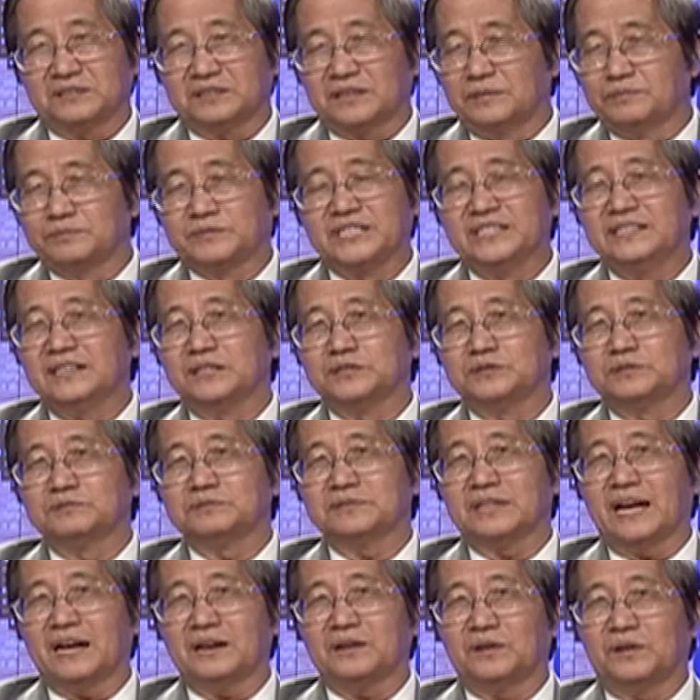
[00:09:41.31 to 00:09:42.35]
thậm chí là chúng
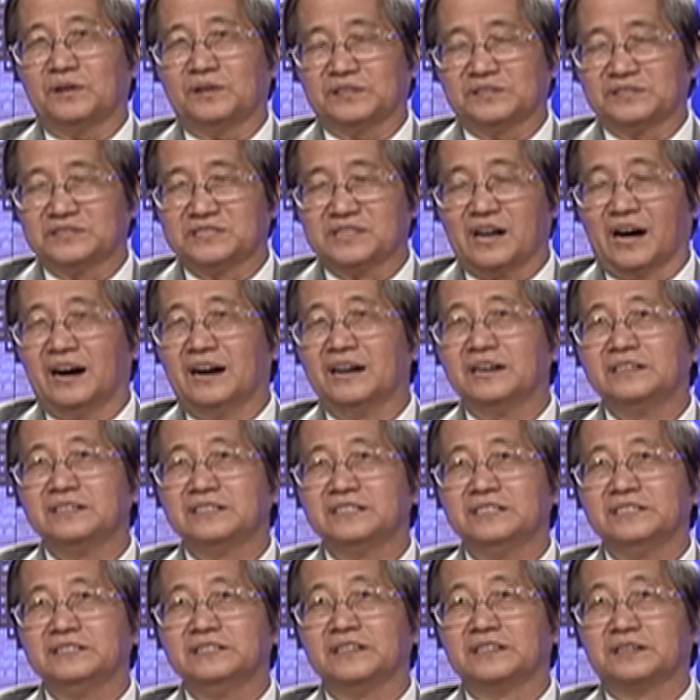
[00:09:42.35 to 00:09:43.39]
ta còn dở
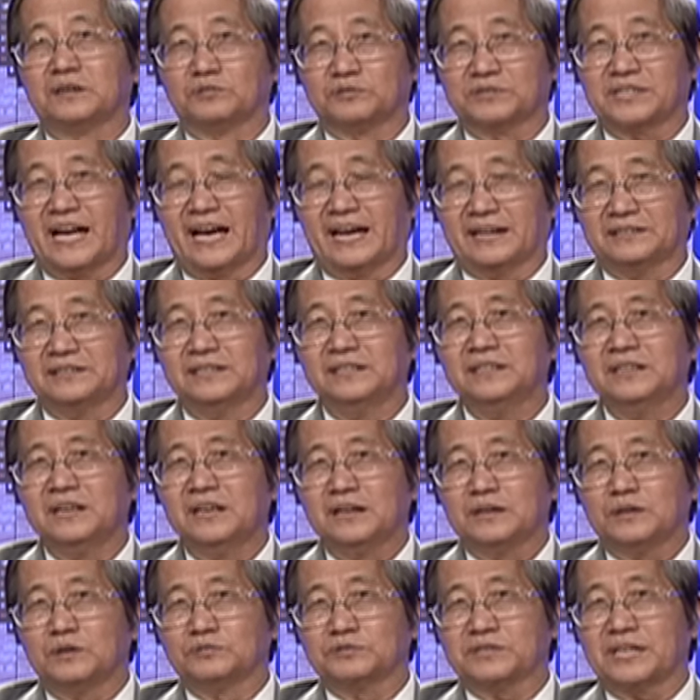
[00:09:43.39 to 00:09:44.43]
hơn những người cộng sản nữa
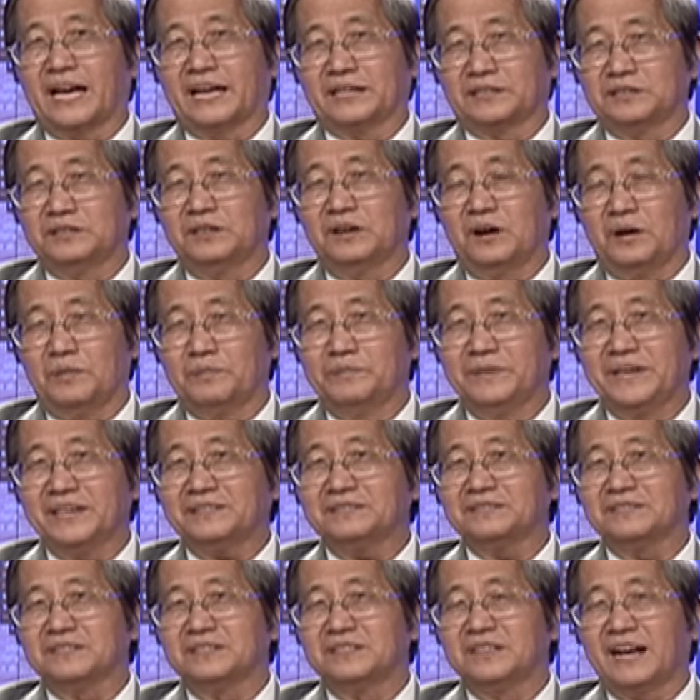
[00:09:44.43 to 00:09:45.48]
cộng sản thì họ biết
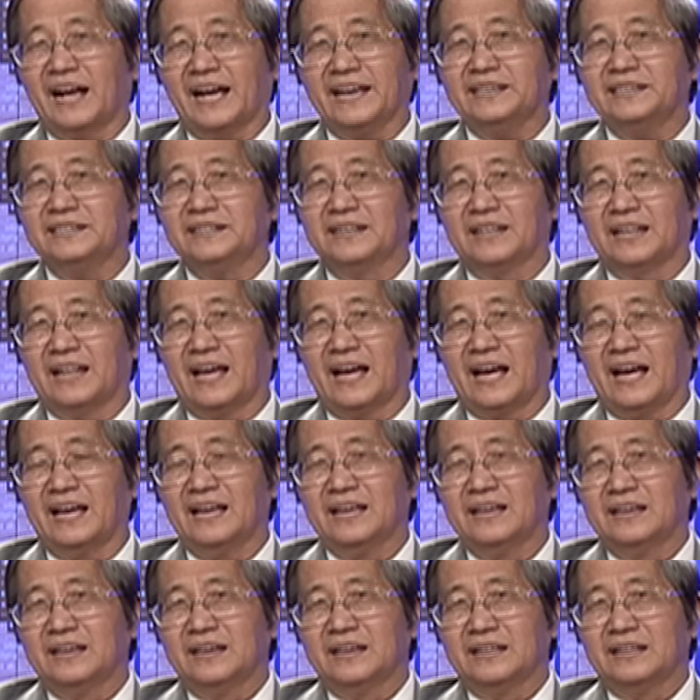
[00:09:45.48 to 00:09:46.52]
ngay là
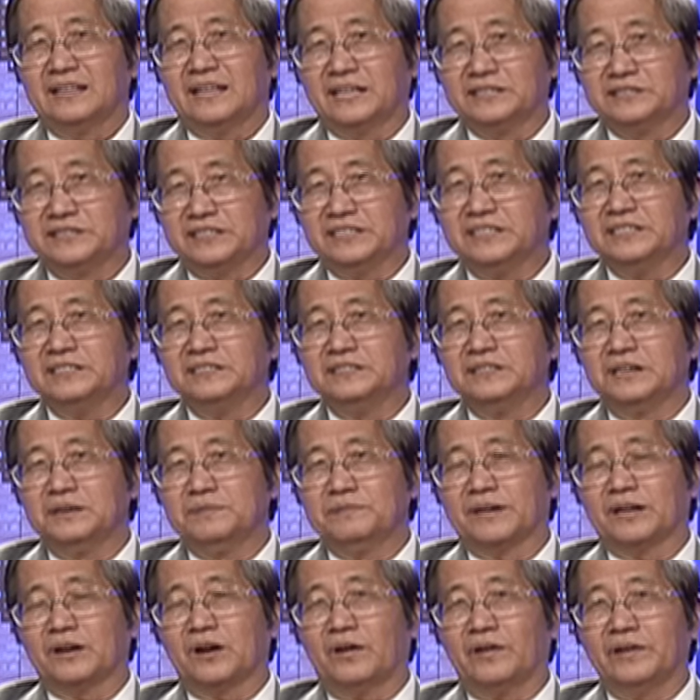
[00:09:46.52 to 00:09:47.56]
là những cái người
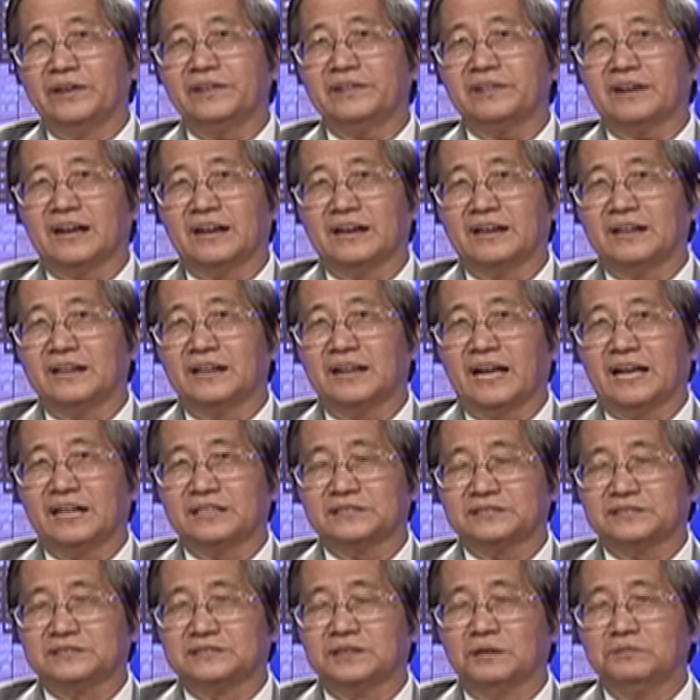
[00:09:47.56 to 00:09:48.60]
mà nói rằng là
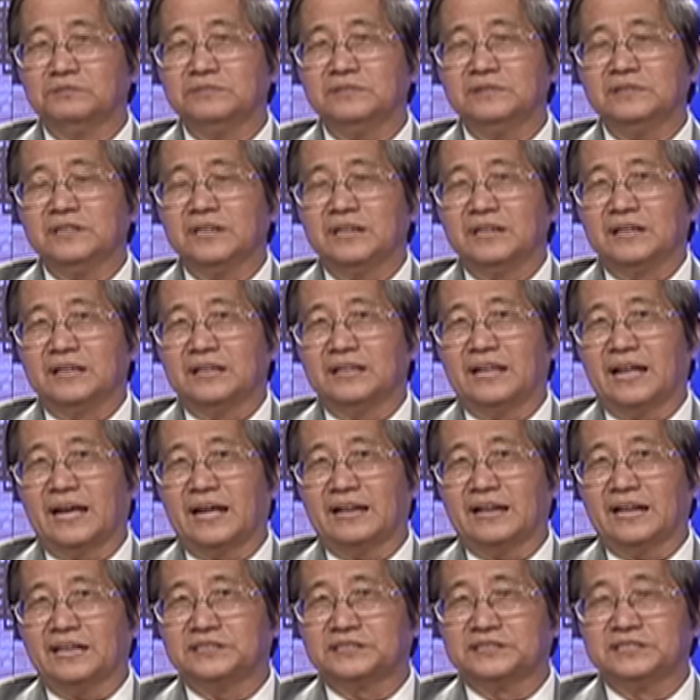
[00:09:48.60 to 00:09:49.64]
chống là
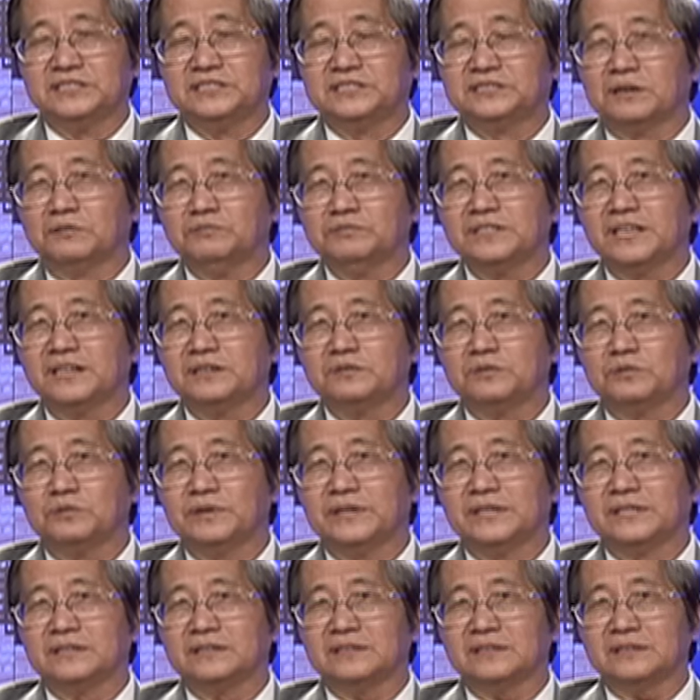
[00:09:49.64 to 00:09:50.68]
là chỉ chống nhân
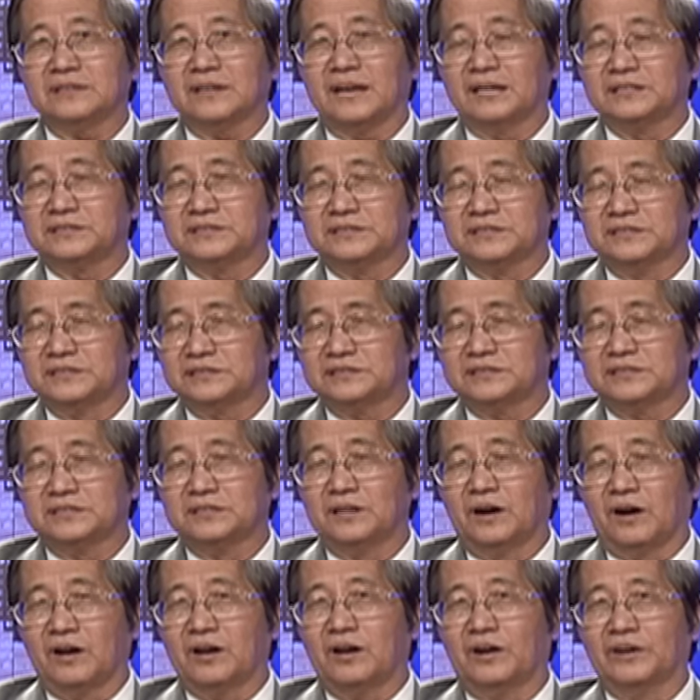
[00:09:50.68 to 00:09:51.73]
quyền à, chỉ chỉ
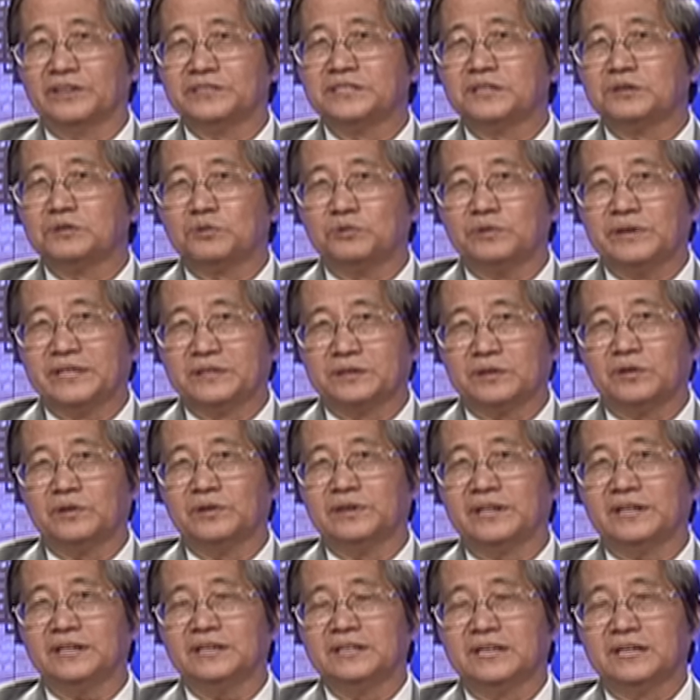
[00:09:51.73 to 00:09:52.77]
đòi hỏi nhân quyền
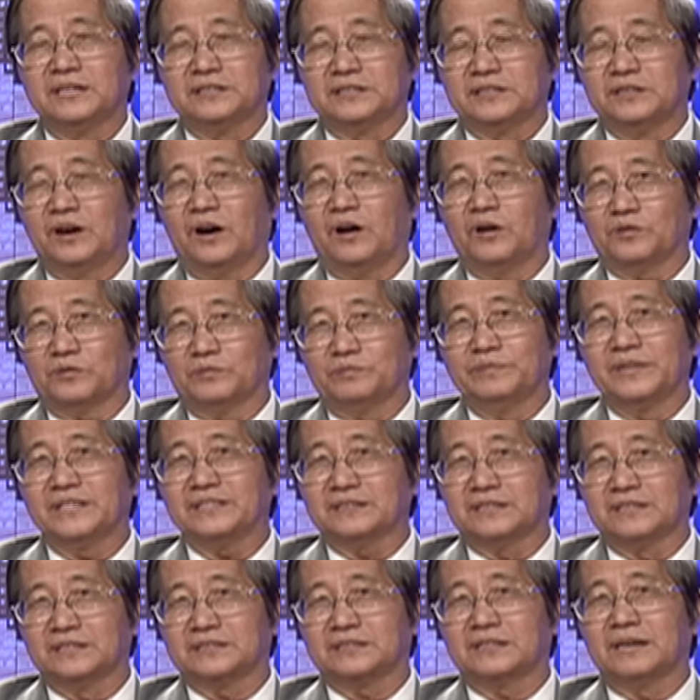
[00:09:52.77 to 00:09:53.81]
thôi đó thì họ cũng
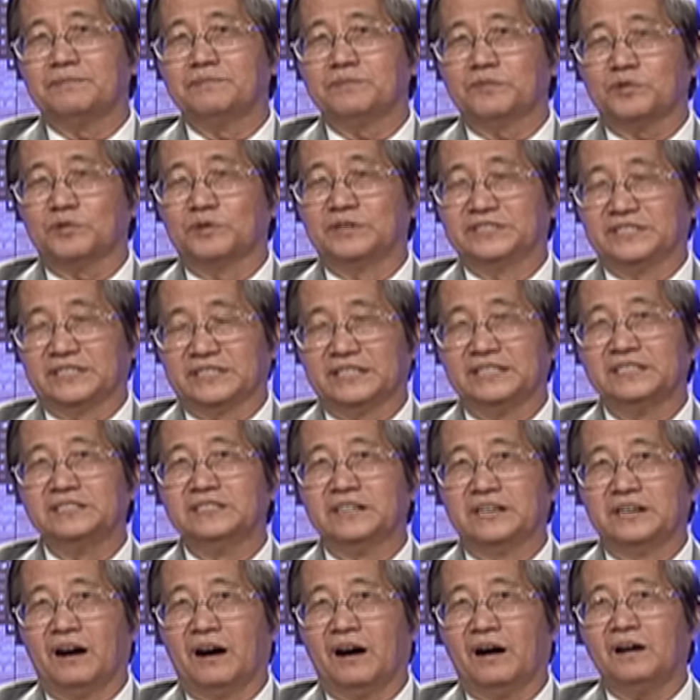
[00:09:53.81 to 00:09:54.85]
biết thực tâm của những cái
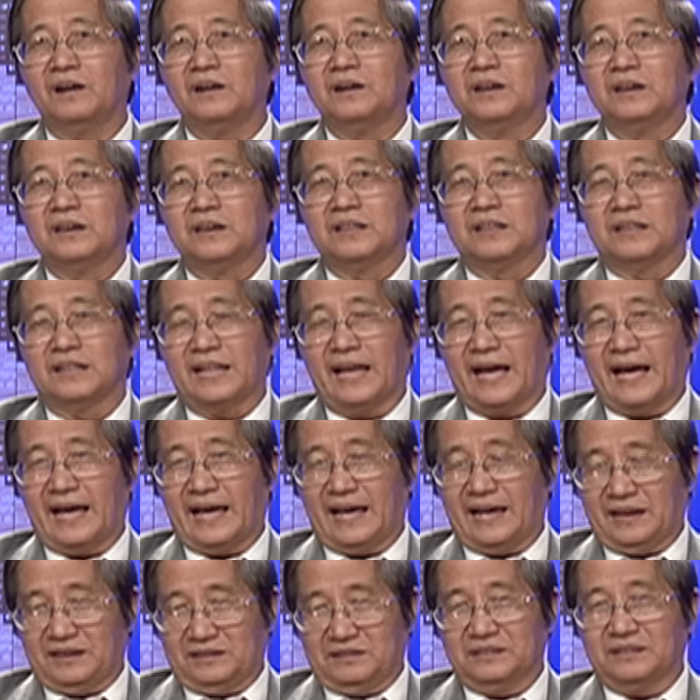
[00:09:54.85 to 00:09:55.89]
người đó
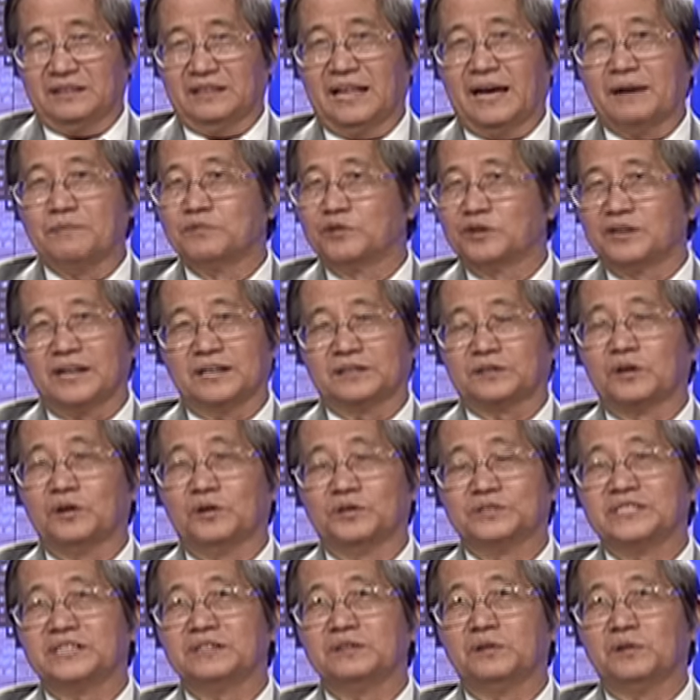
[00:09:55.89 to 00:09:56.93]
là là muốn lật
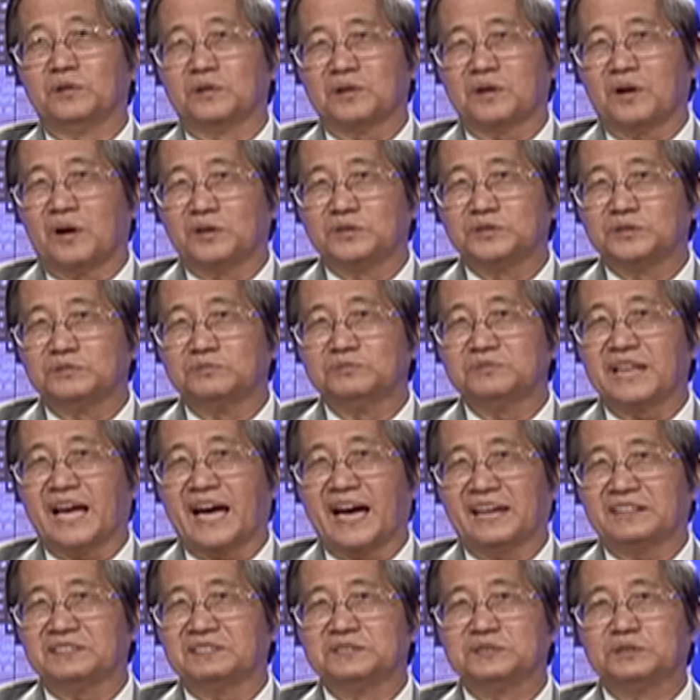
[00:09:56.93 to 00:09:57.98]
đổ chế độ còn chúng
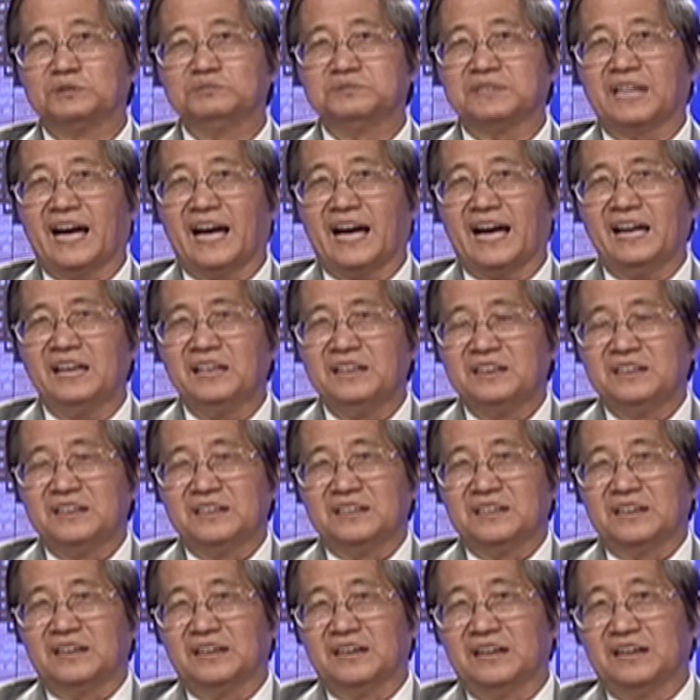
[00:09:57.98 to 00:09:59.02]
ta thì chúng ta
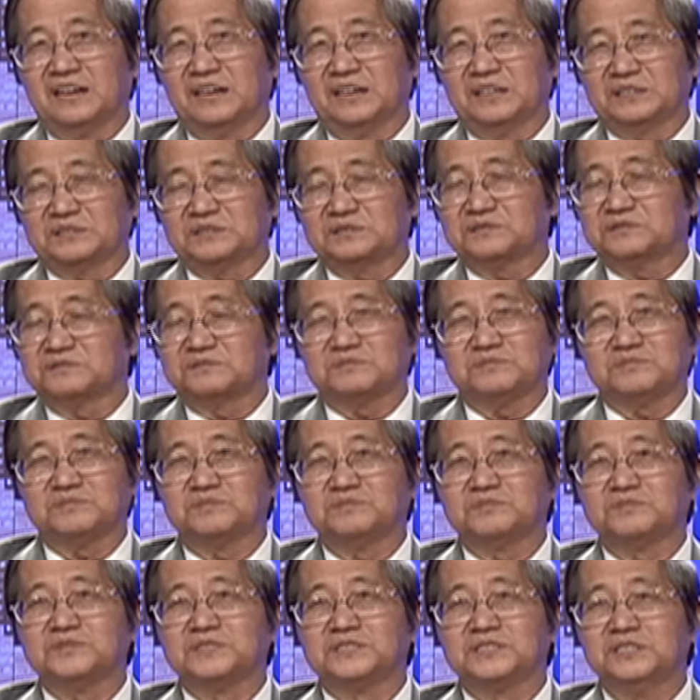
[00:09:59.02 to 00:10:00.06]
uh,
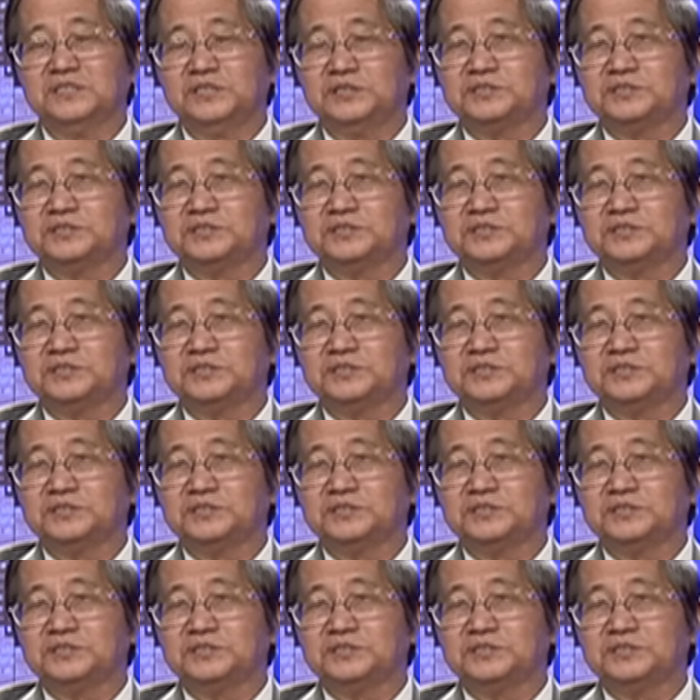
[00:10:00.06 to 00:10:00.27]
cứ